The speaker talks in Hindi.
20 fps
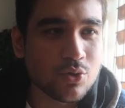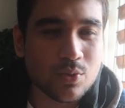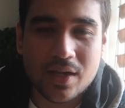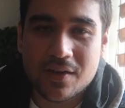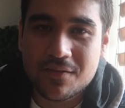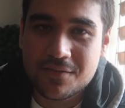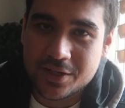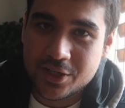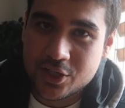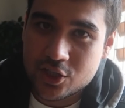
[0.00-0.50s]

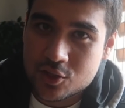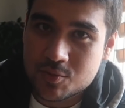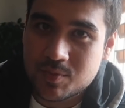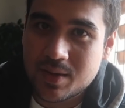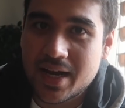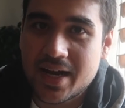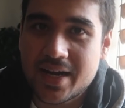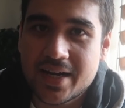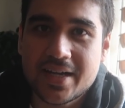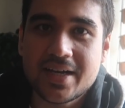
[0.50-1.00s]
ट्वेल्व वीडियोज
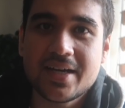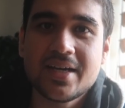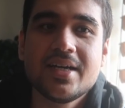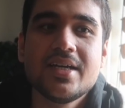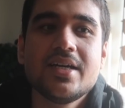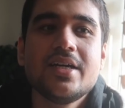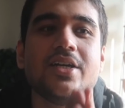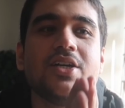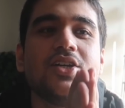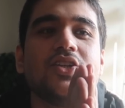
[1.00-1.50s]
प्लान है
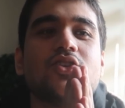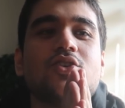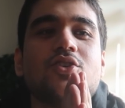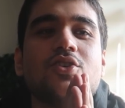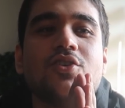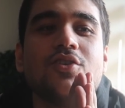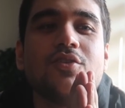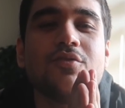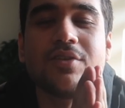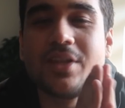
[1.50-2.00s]
तो
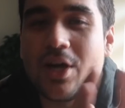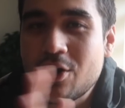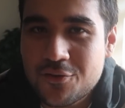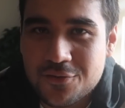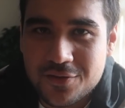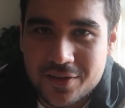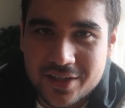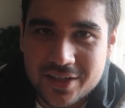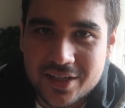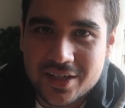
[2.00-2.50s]

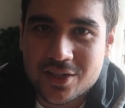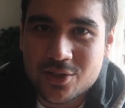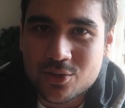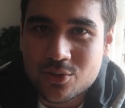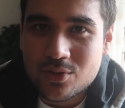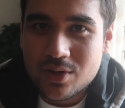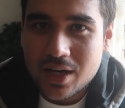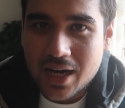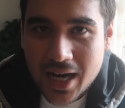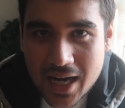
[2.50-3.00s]
विदाउट फर्दर
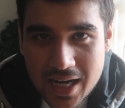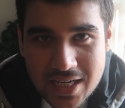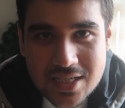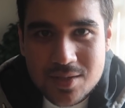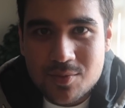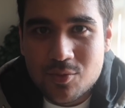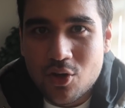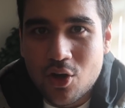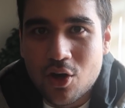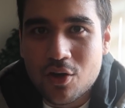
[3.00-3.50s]
डू आज
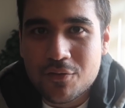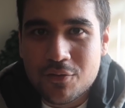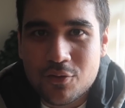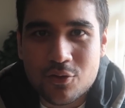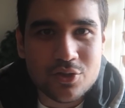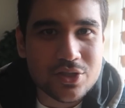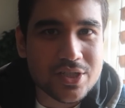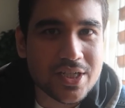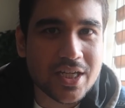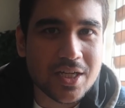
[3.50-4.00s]
हम लॉग
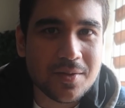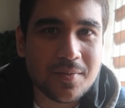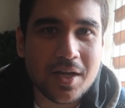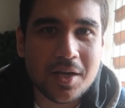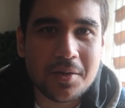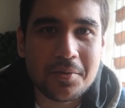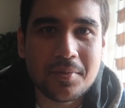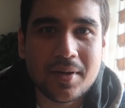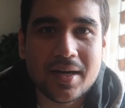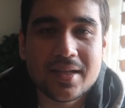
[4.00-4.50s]
फोर जे के
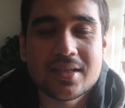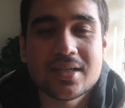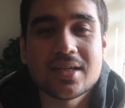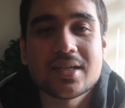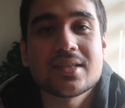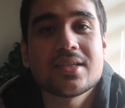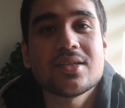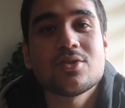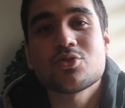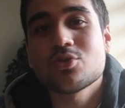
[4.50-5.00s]
बारे में बात
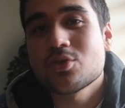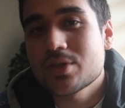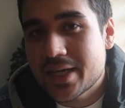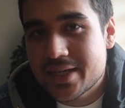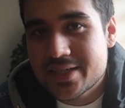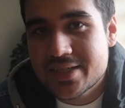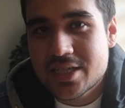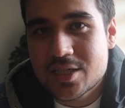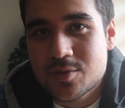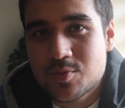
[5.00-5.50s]
करते हैं उसको
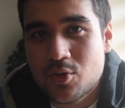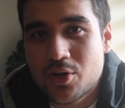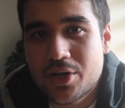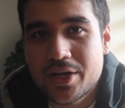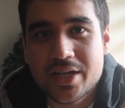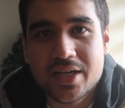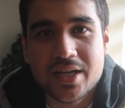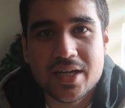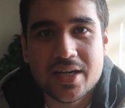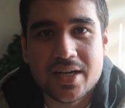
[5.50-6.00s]
कैसे
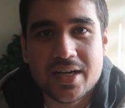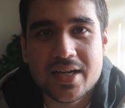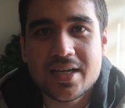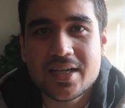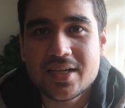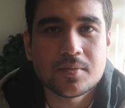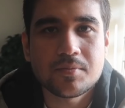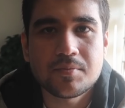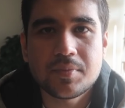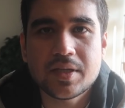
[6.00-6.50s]
एक्सप्लोयट करना
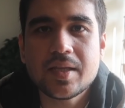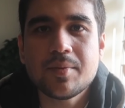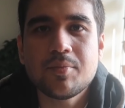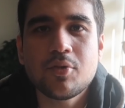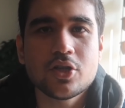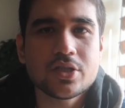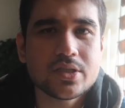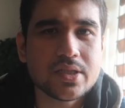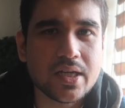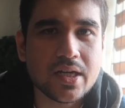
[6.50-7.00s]
है पता है
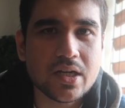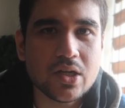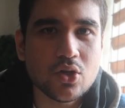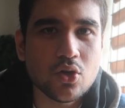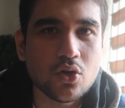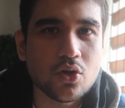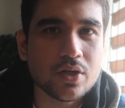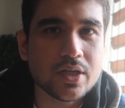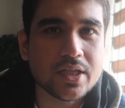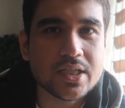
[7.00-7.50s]
बहुत सारे
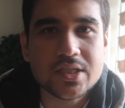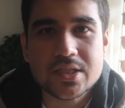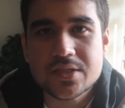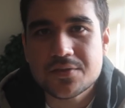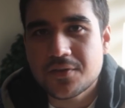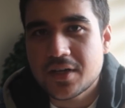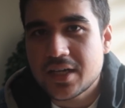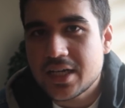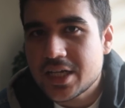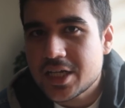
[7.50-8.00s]
लोग इस
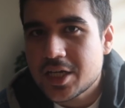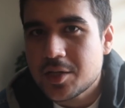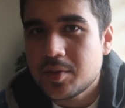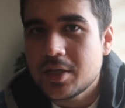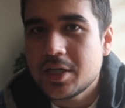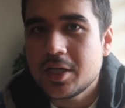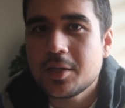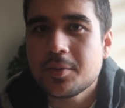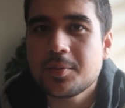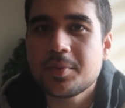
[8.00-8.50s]

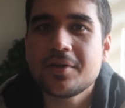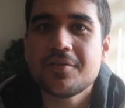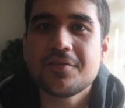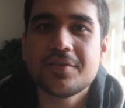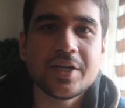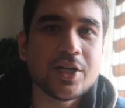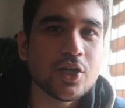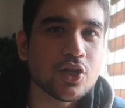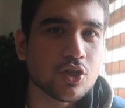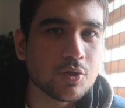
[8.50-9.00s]
वलनरेबिलिटी पे
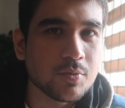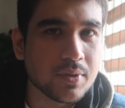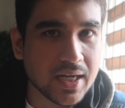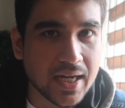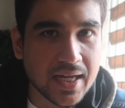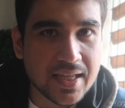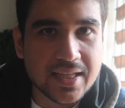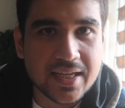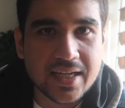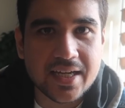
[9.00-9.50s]
वीडियो तो
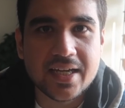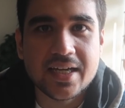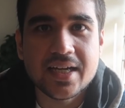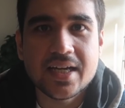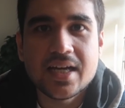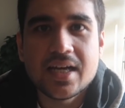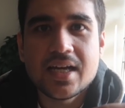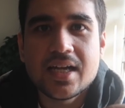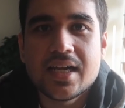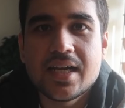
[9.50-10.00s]
बना देंगे
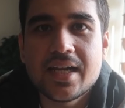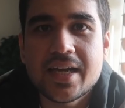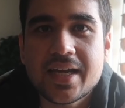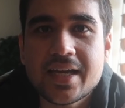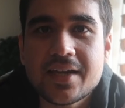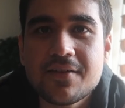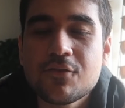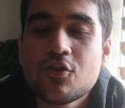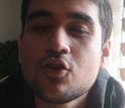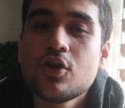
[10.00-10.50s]

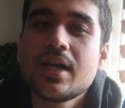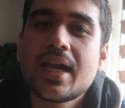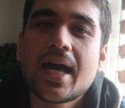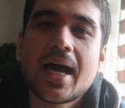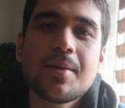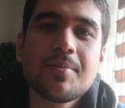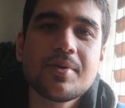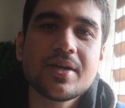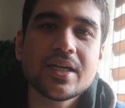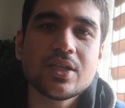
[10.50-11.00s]
लेकिन वो
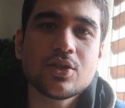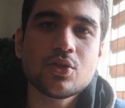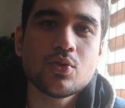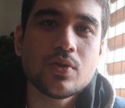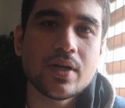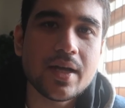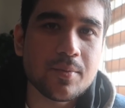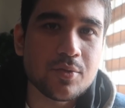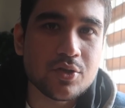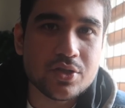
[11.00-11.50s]
लैब के
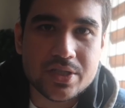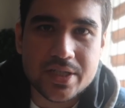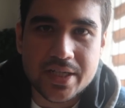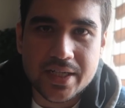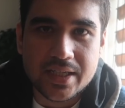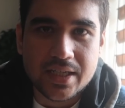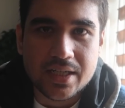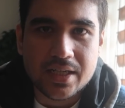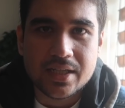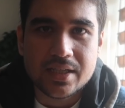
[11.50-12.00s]
थ्रू
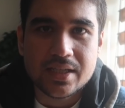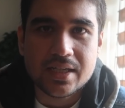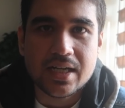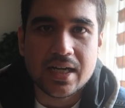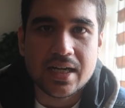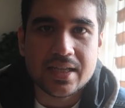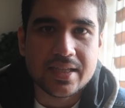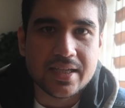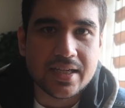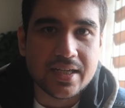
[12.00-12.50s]
डेमोन्स्ट्रेट करके
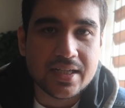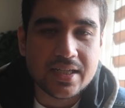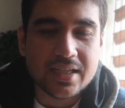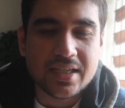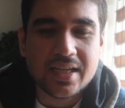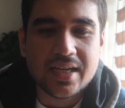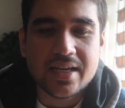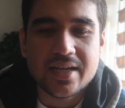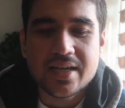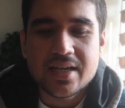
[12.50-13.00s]
दिखाते हैं
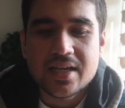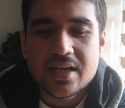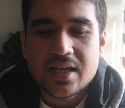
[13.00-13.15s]
ठीक है